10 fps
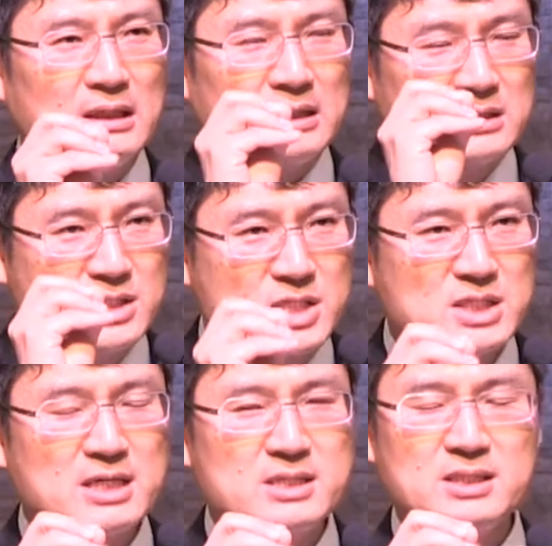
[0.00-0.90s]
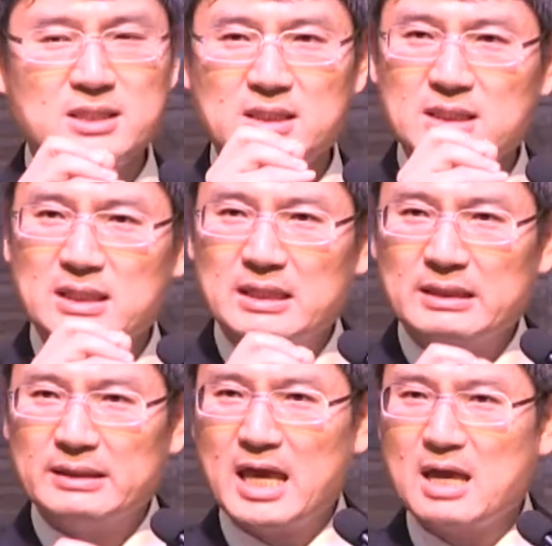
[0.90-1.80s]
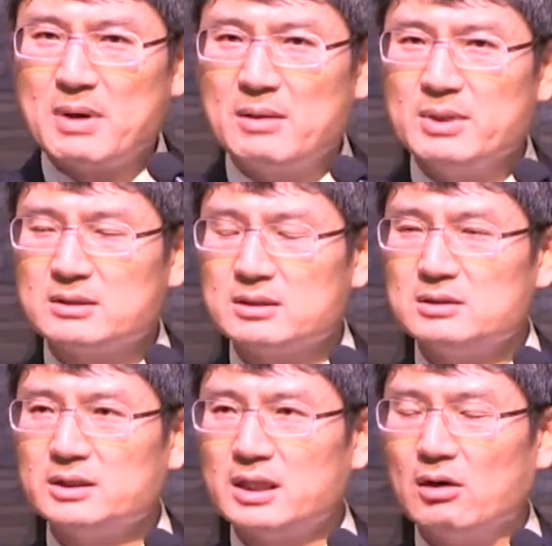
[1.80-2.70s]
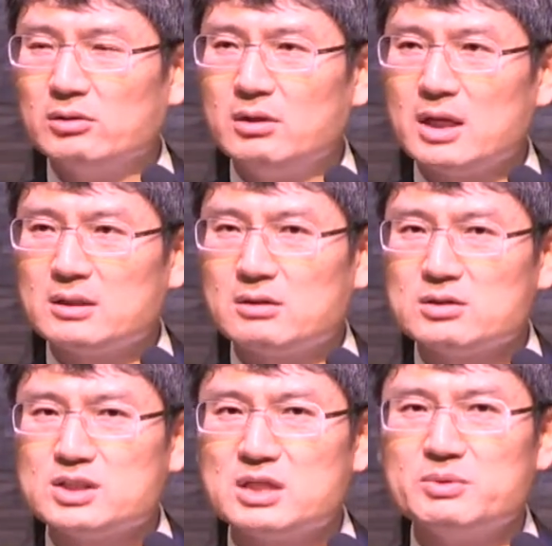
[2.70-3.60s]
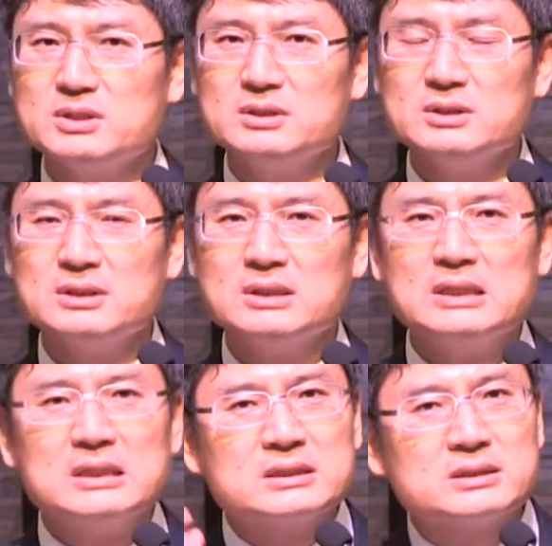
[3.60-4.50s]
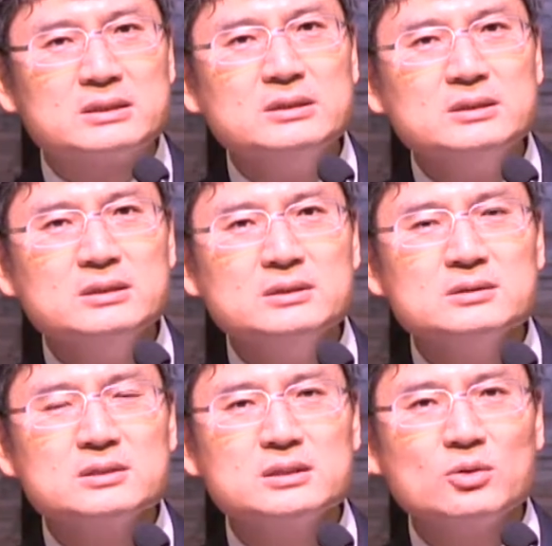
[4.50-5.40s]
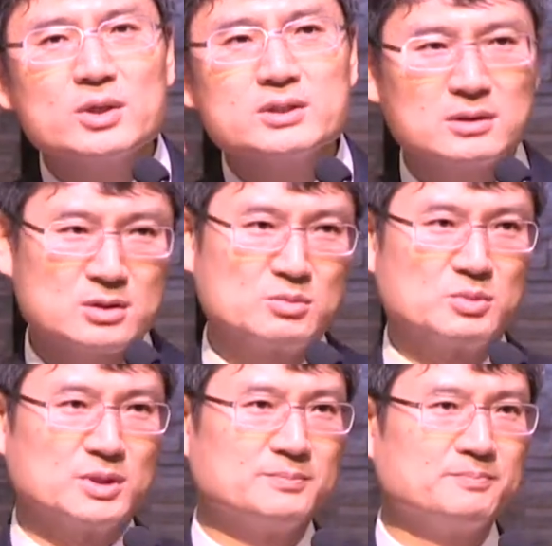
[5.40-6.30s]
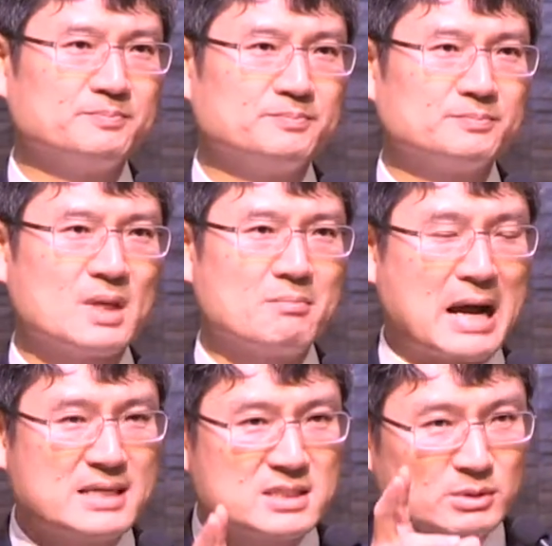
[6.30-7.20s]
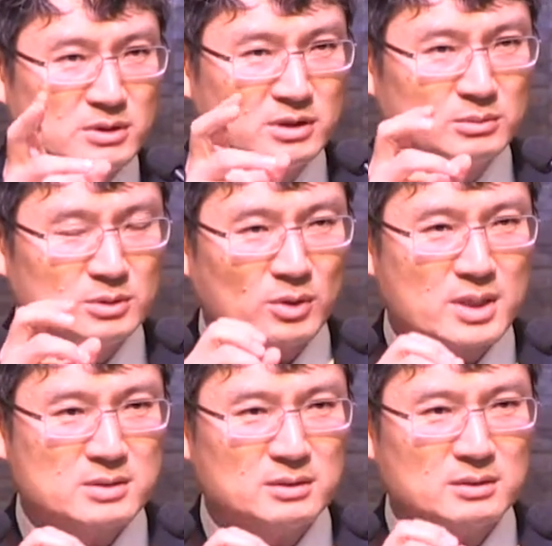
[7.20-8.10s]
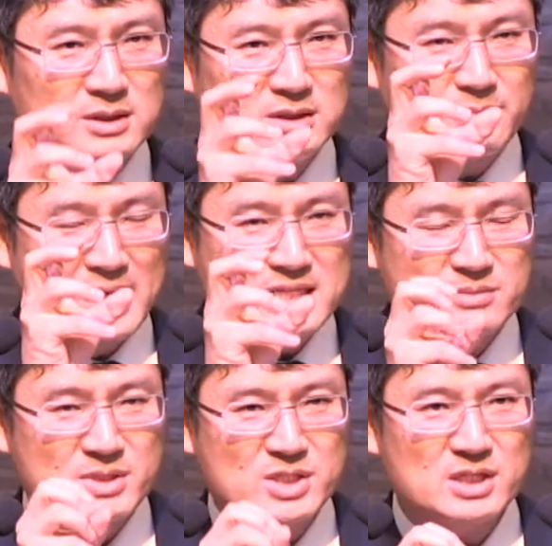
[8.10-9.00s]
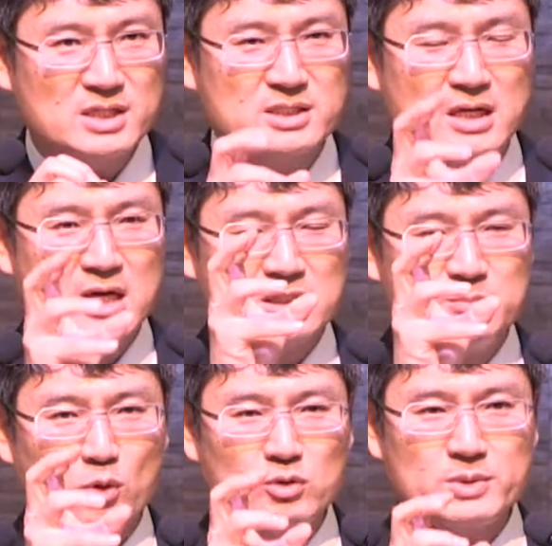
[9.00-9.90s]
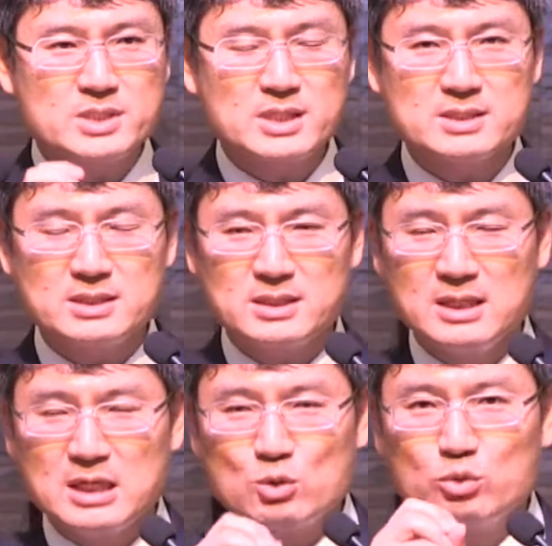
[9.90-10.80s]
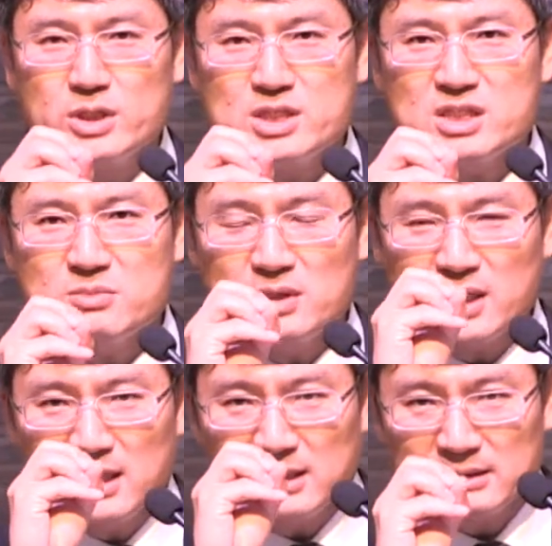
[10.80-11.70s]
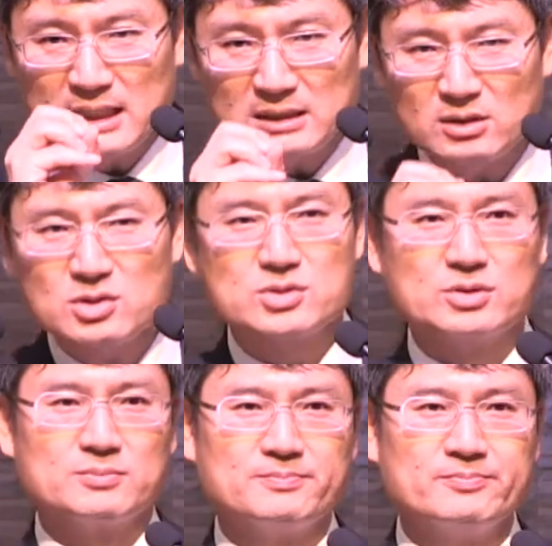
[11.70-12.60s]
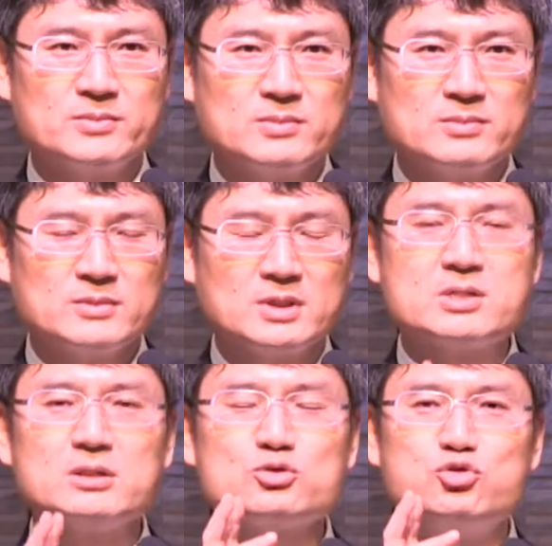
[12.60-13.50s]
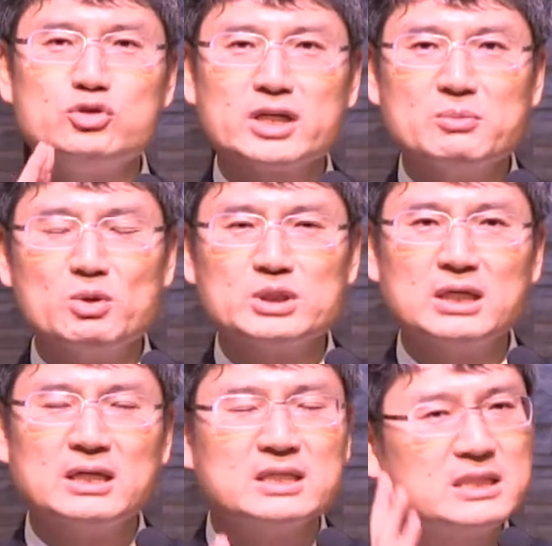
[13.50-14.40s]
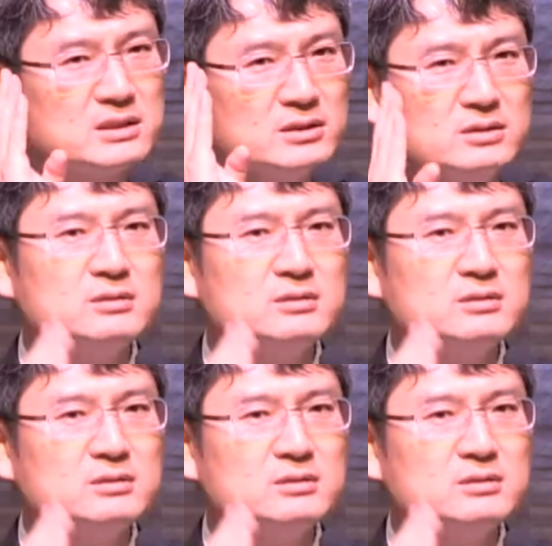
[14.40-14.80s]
그 씨앗이 내 마음에 떨어질 때 어떻게 떨어지냐면은 듣는 것을 통해서 떨어집니다. 말씀을 들음을 통해서 그 말씀의 씨앗이 그 복음의 씨앗이 우리 심령에 딱 떨어져요. 그래서 중요한 게 뭐냐? 이 듣는